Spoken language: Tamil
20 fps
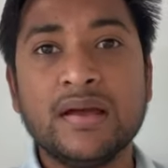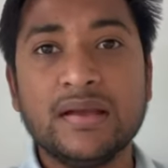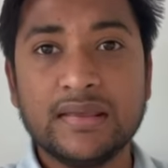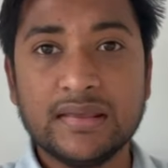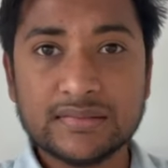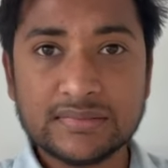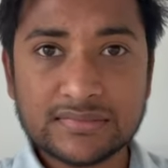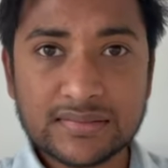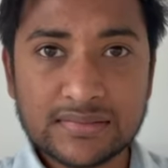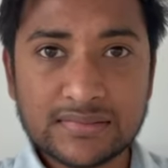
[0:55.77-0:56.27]

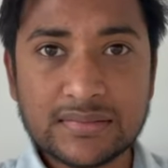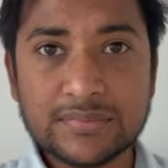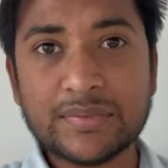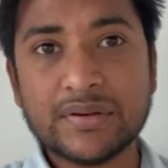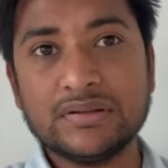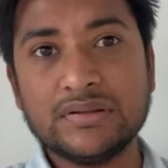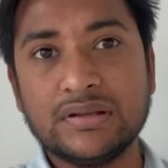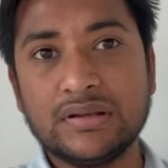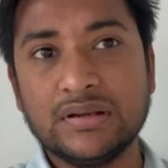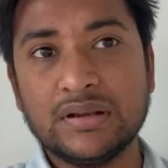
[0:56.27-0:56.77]
எஸ்எஸ்சி
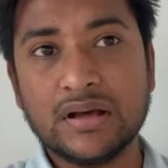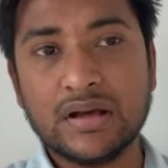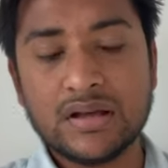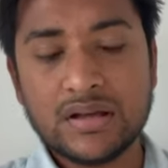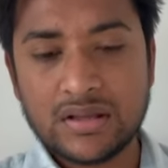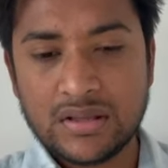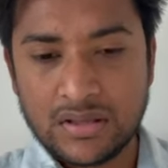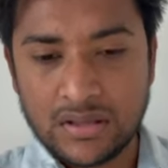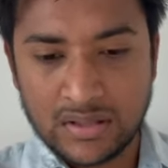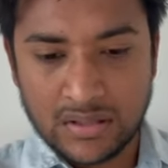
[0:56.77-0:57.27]
பார்த்தீங்கன்னா
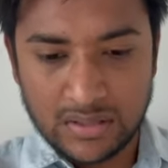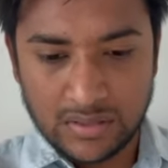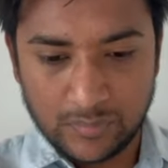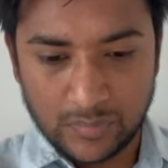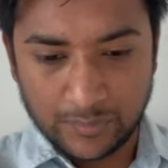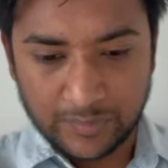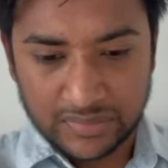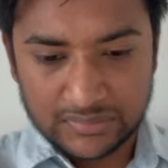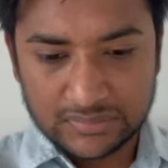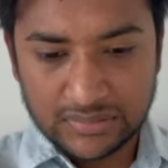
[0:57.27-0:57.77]
இப்போ
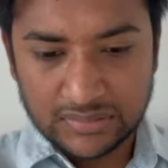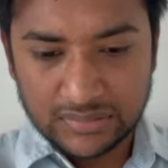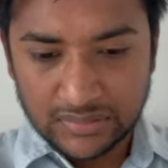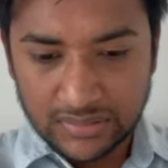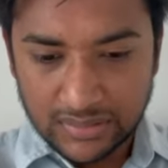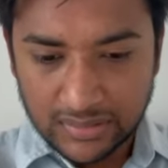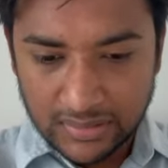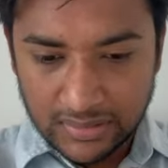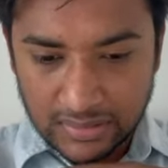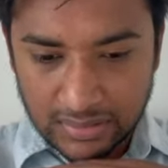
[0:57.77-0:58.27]
ப்ரெசென்ட்டில்
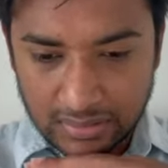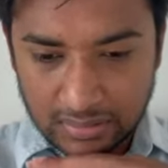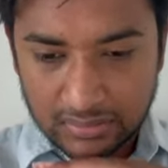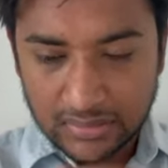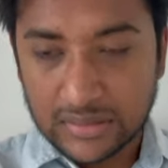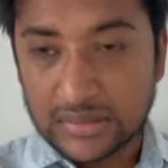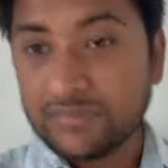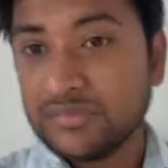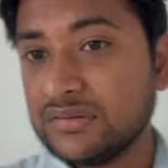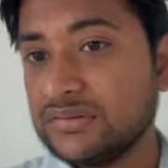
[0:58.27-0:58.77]
இருக்க எல்லா
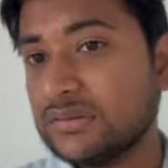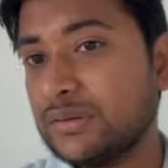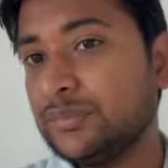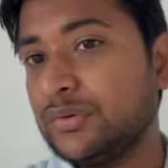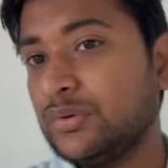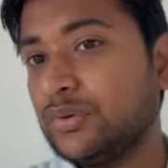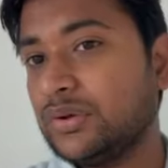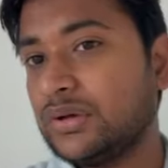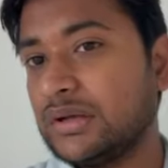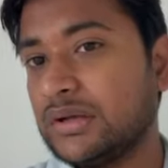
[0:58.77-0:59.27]
லைவ்
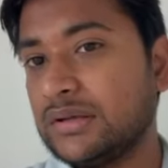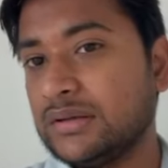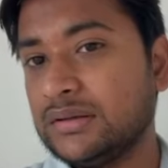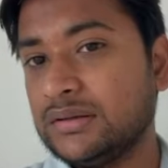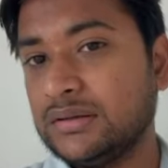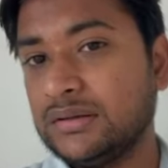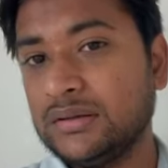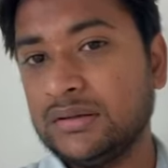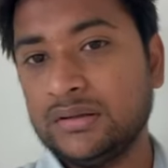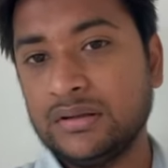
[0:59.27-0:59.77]
எக்ஸாமையும் விடுங்க
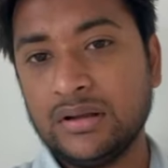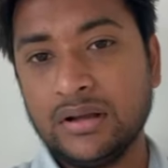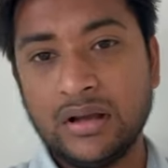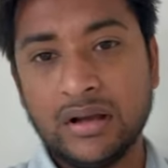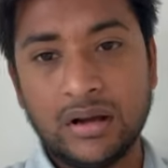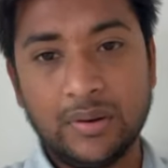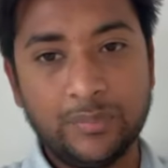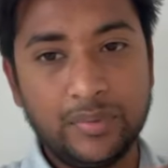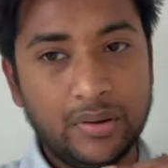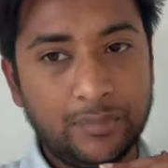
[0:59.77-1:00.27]

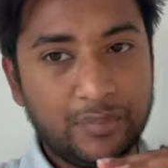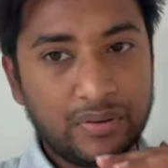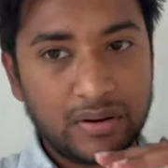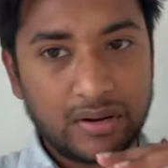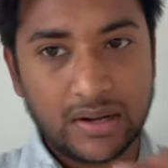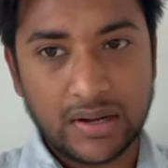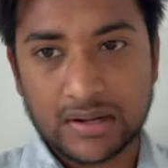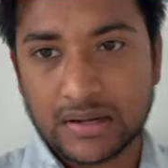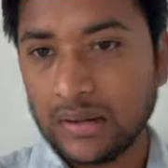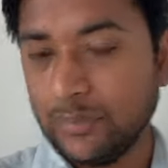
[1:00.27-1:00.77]
அப்ளை பண்ண
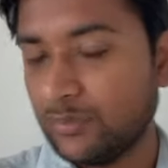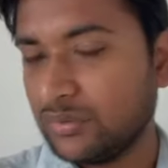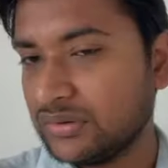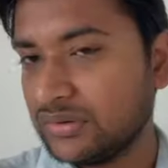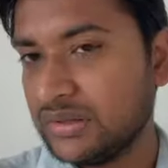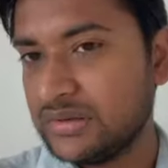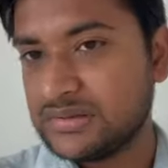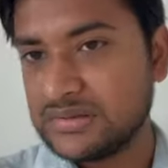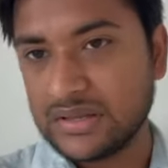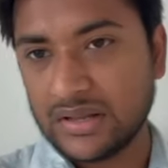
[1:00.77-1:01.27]
டேட்லாம்
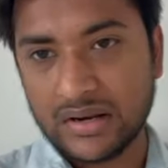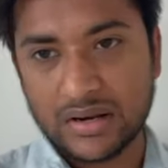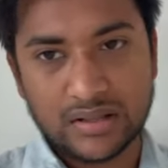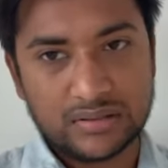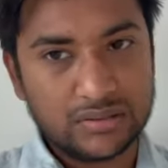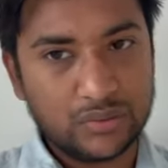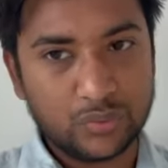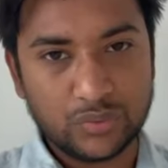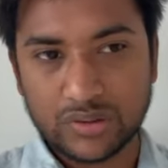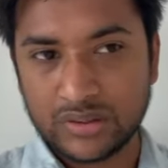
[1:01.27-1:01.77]
முடிஞ்சிடுச்சு
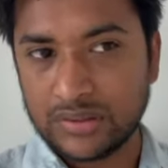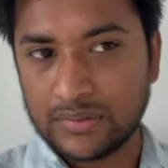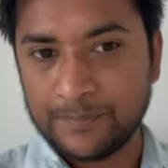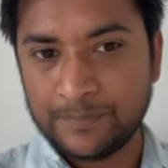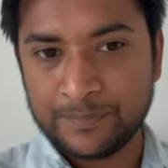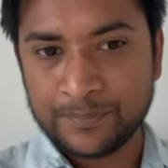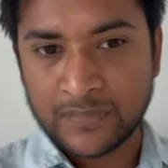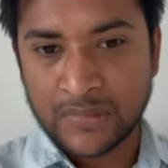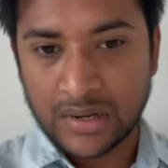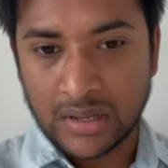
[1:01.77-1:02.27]
எல்லாத்தையும் விடுங்க
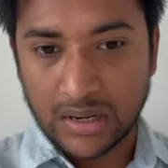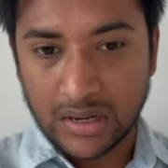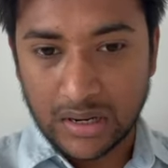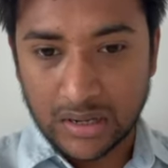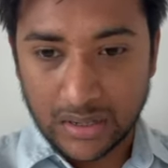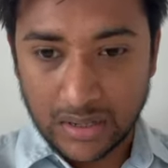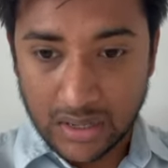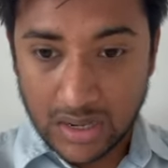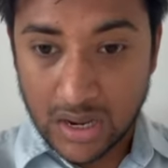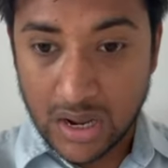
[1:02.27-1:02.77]

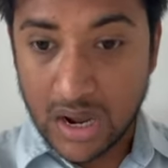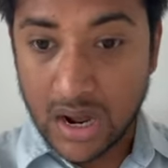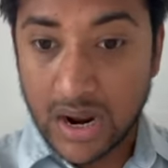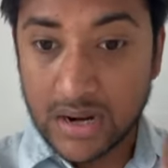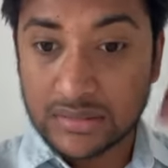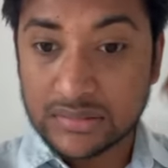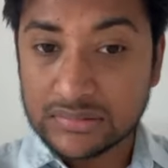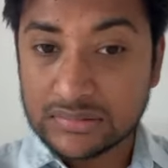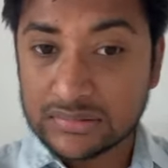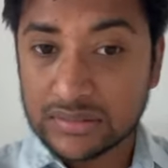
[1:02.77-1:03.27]
ஆனால்
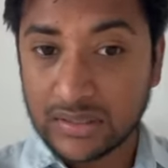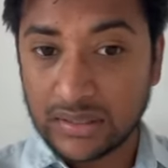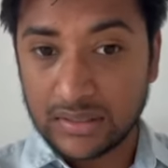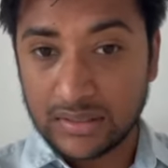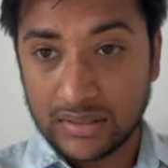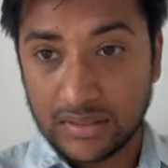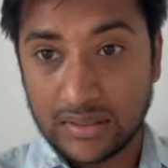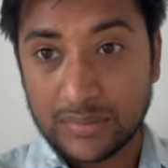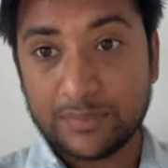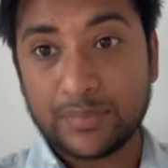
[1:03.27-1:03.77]
அடுத்த
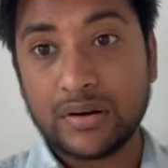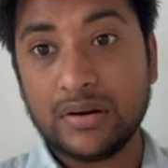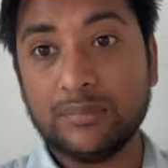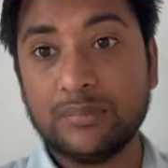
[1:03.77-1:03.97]
ஏப்ரல்